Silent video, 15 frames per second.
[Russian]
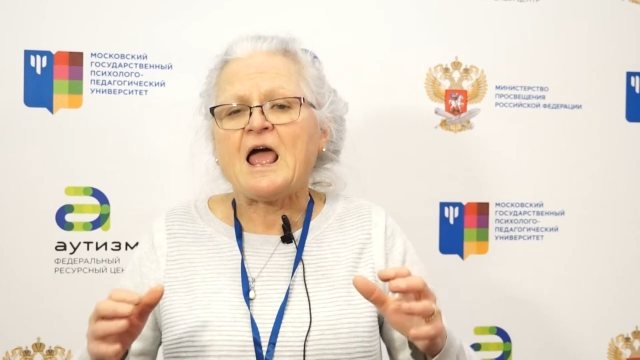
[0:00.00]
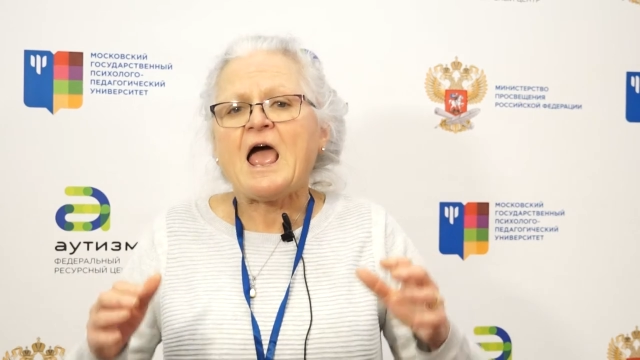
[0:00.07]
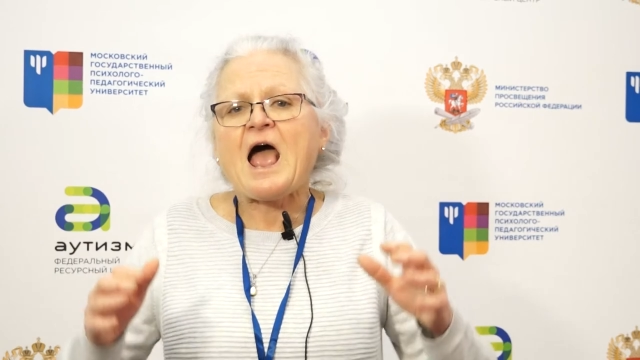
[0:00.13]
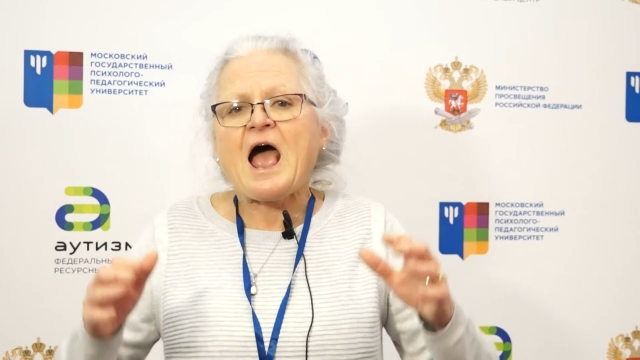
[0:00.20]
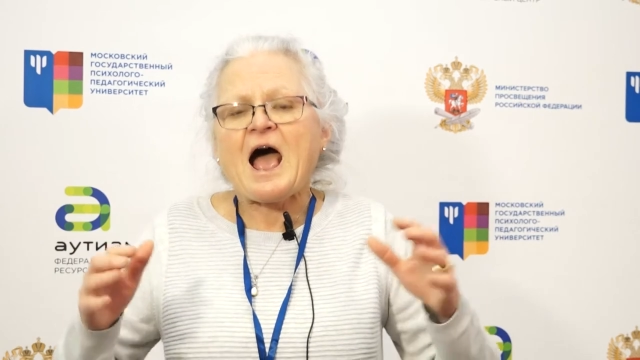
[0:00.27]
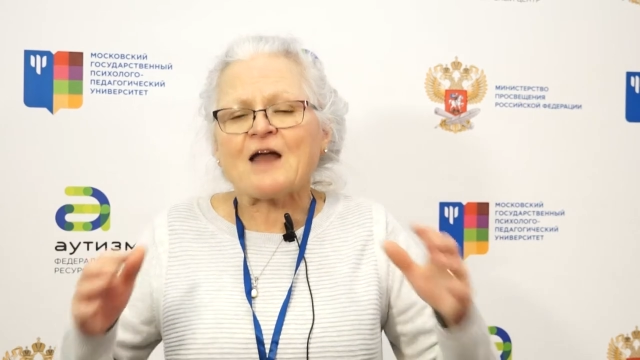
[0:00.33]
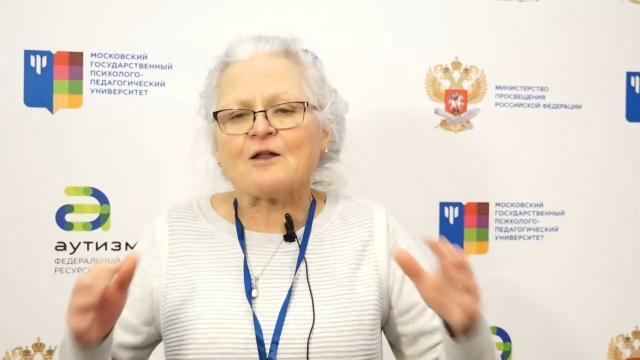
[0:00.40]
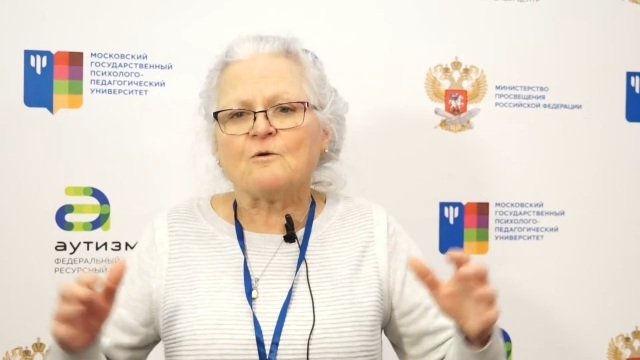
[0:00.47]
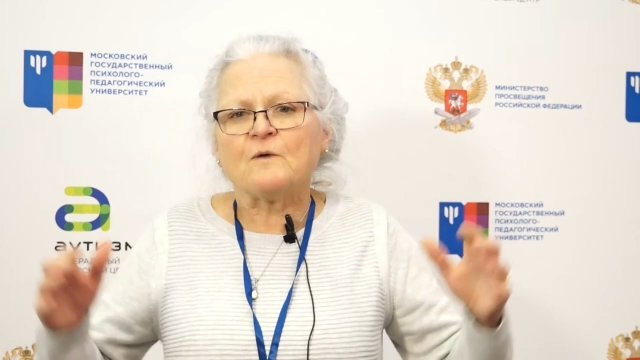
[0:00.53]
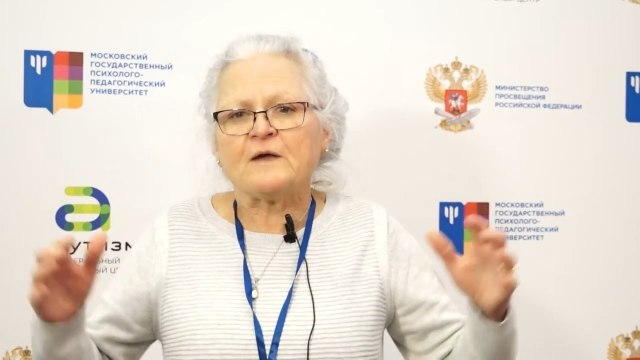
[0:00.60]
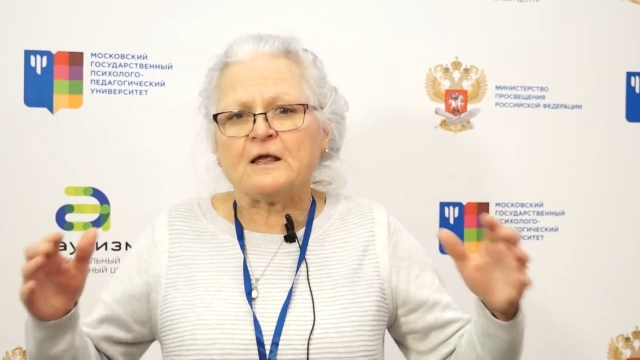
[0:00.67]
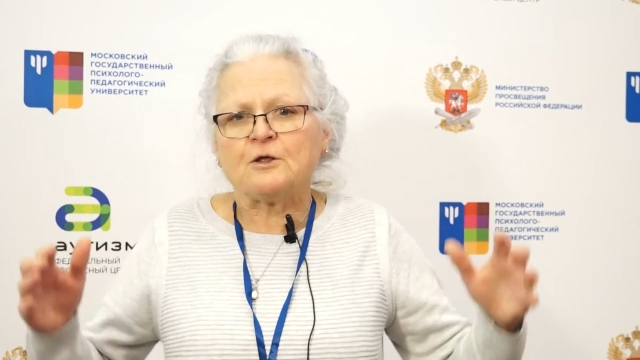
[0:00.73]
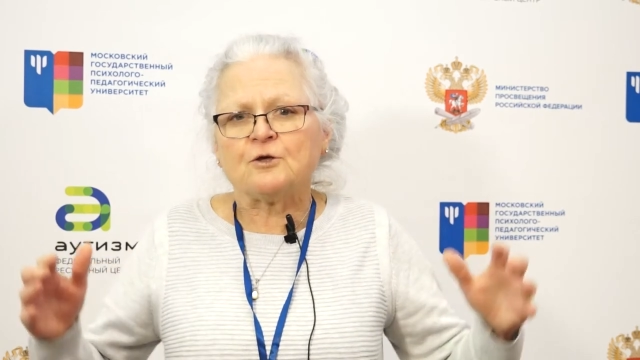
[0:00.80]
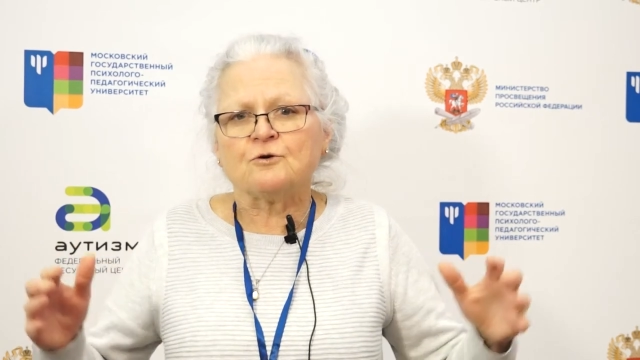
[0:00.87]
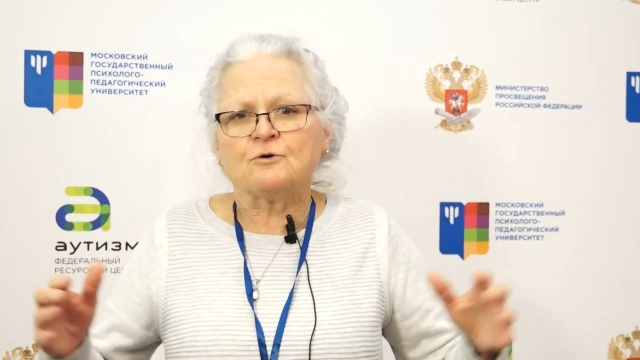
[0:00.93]
Я
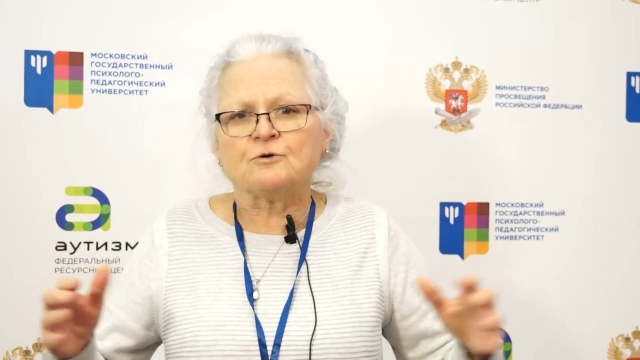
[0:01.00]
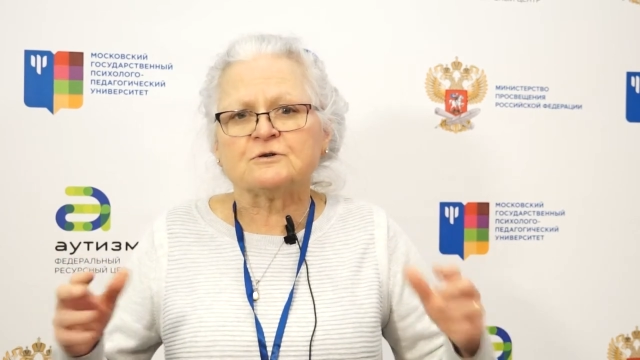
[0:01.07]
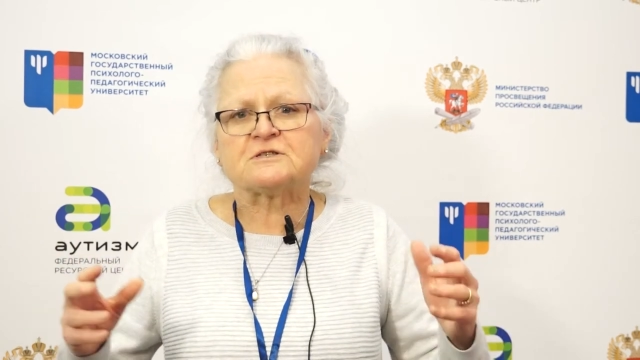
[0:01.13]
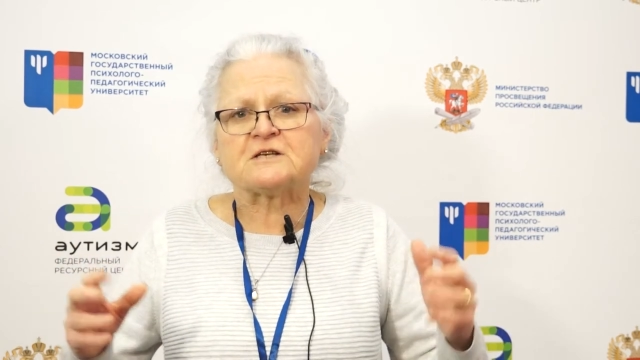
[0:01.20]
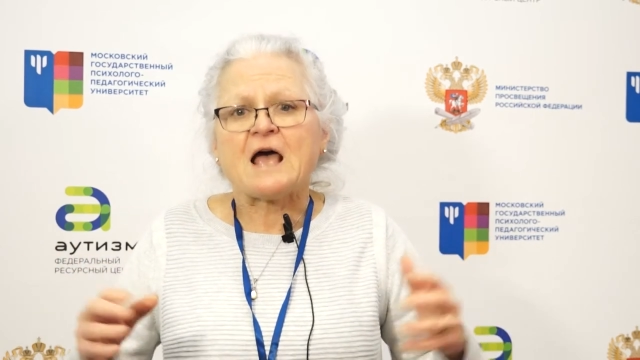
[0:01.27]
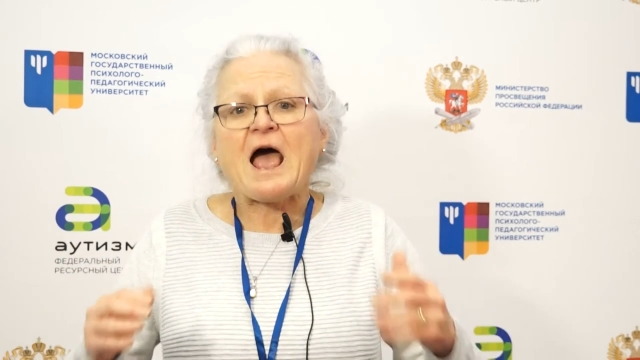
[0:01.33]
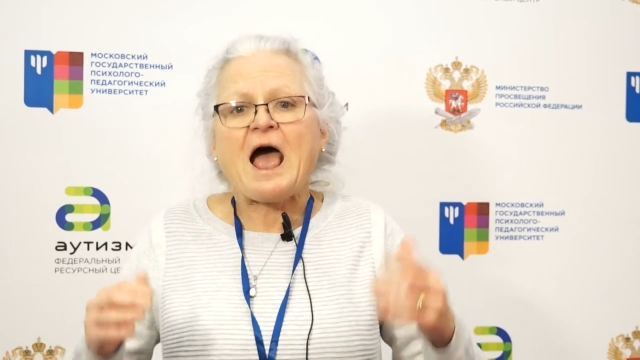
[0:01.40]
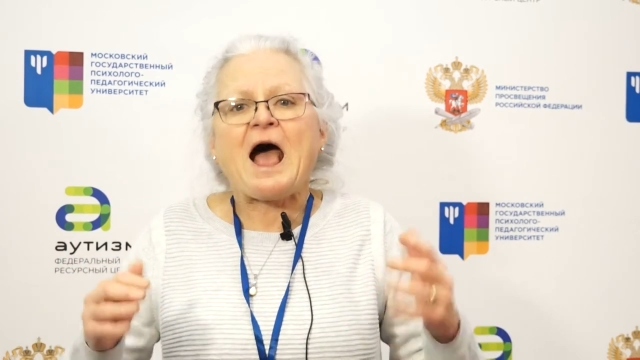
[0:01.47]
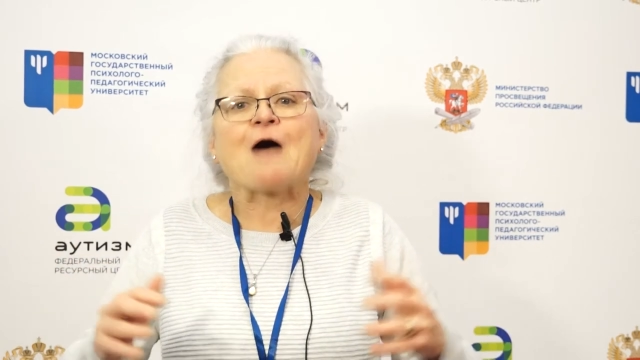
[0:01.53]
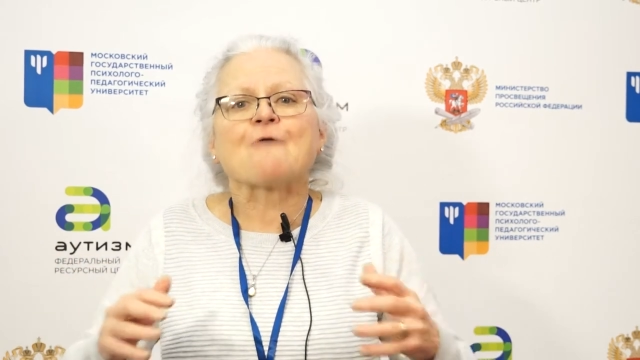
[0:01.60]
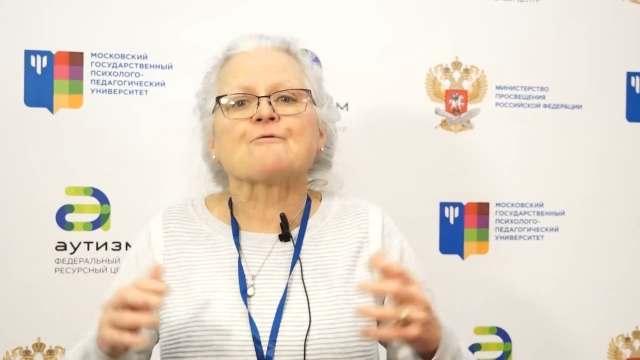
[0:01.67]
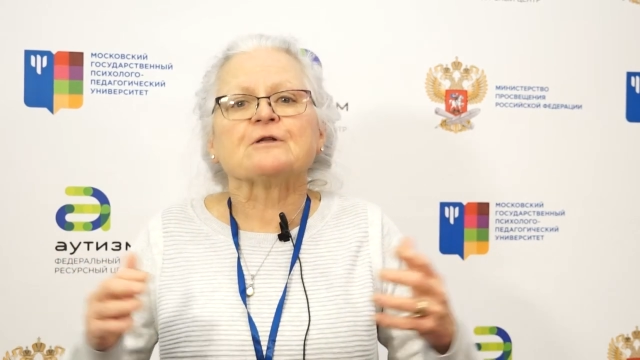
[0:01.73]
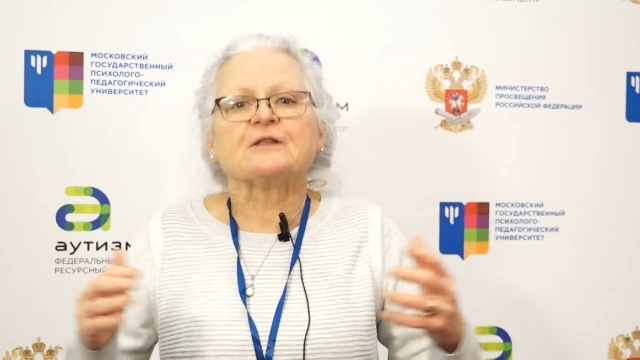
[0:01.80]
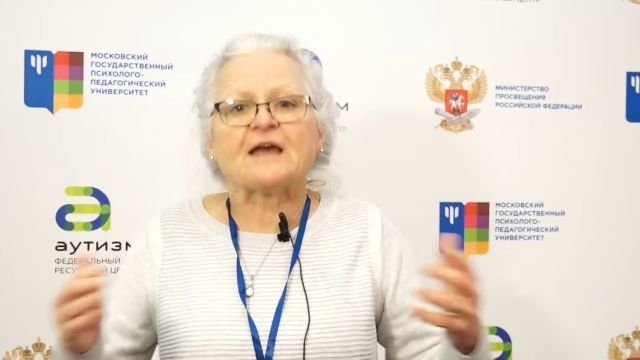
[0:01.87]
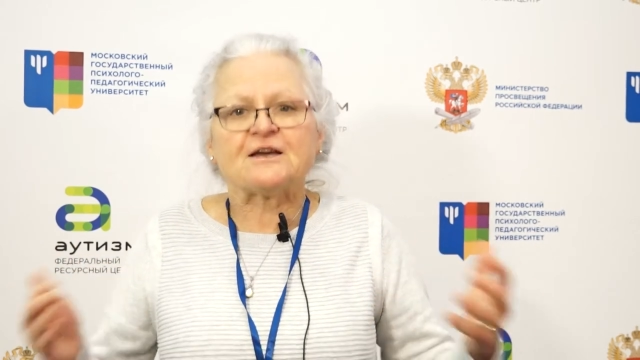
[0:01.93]
смотрю на то,
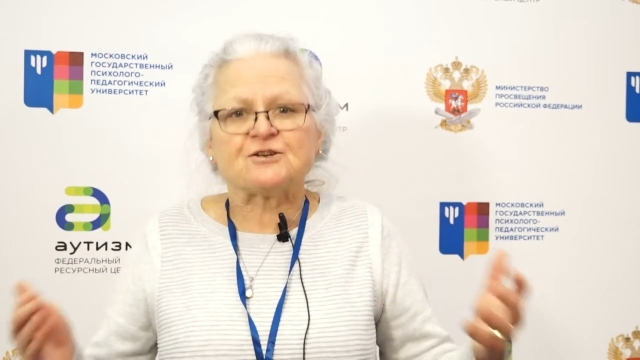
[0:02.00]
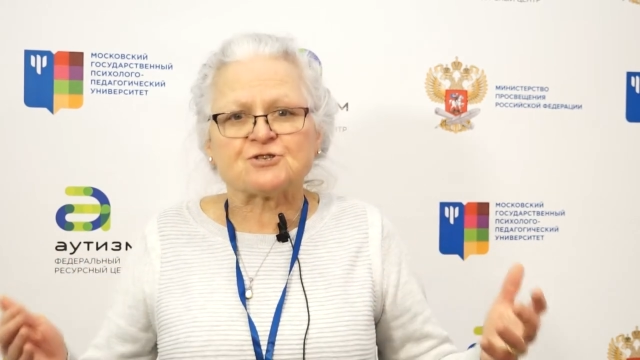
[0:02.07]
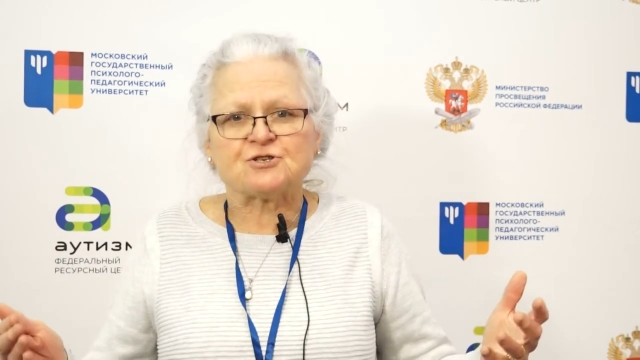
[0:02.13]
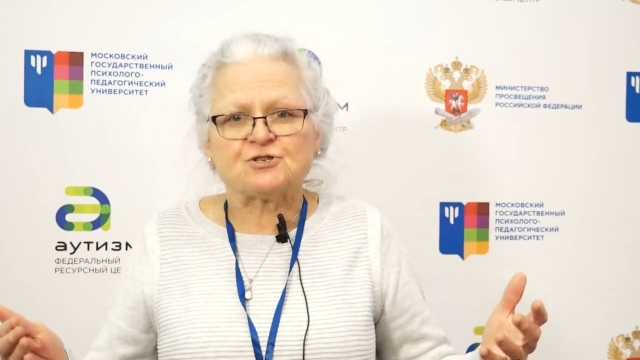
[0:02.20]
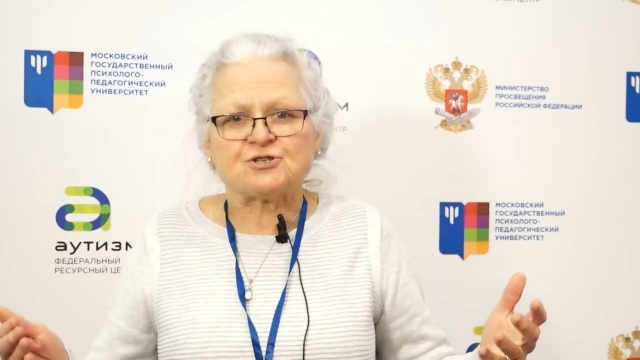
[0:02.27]
как можно